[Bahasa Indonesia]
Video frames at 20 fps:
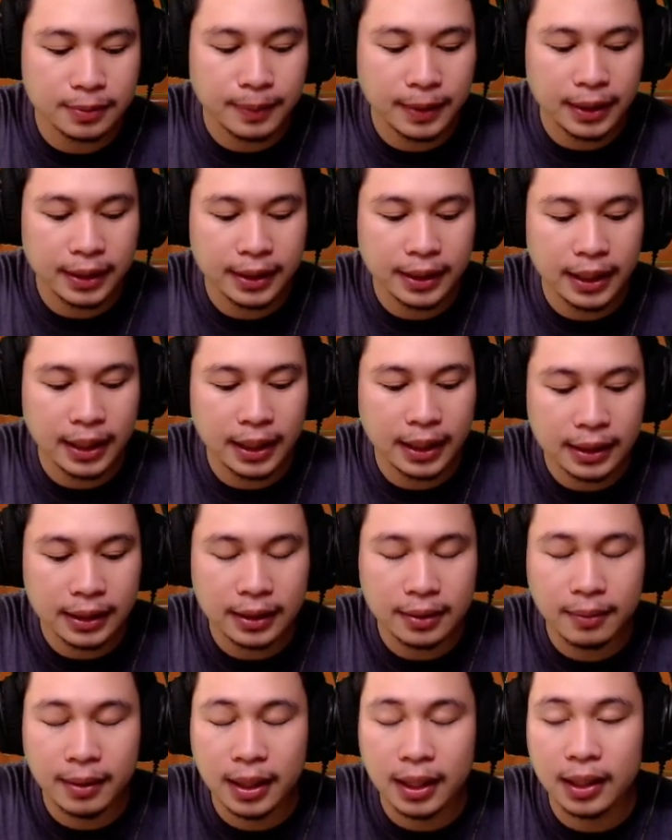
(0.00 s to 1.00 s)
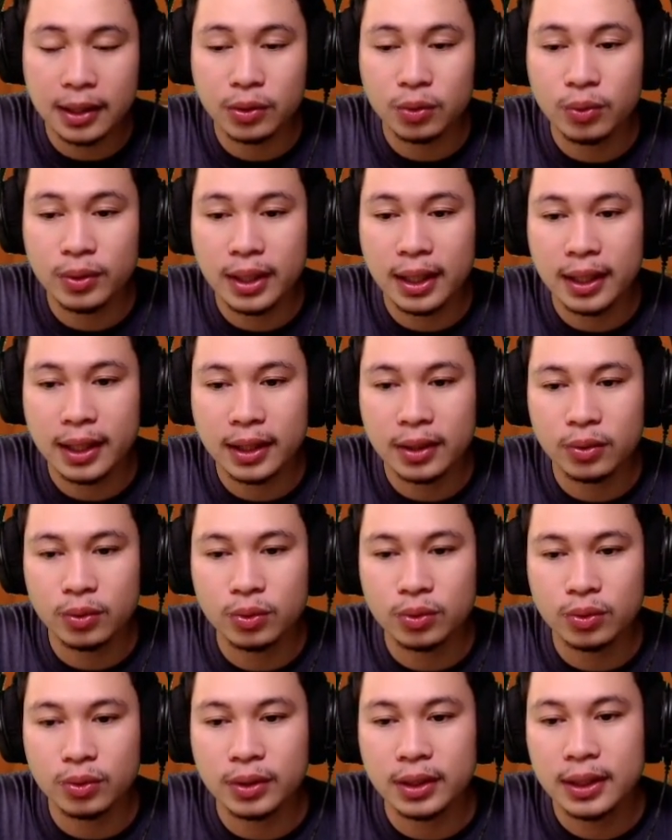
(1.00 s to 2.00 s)
spellnya kita bakalan gunakan
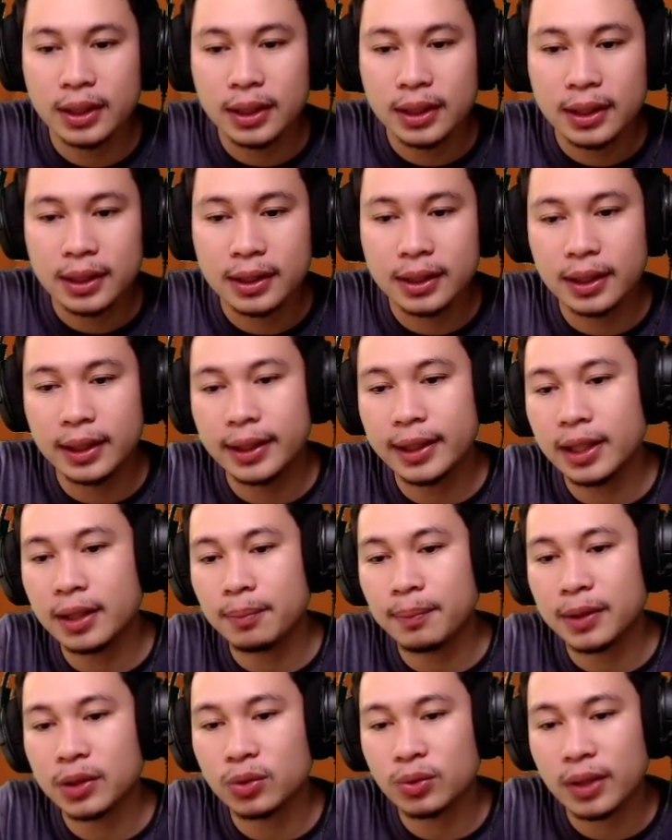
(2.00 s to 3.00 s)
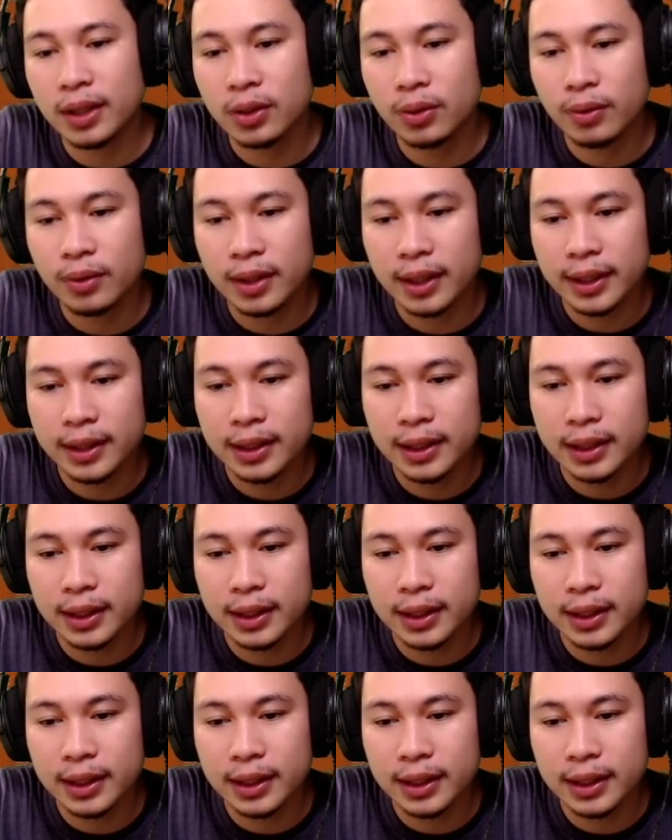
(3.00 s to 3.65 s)
untuk ngeheal pasukan Hawk Rider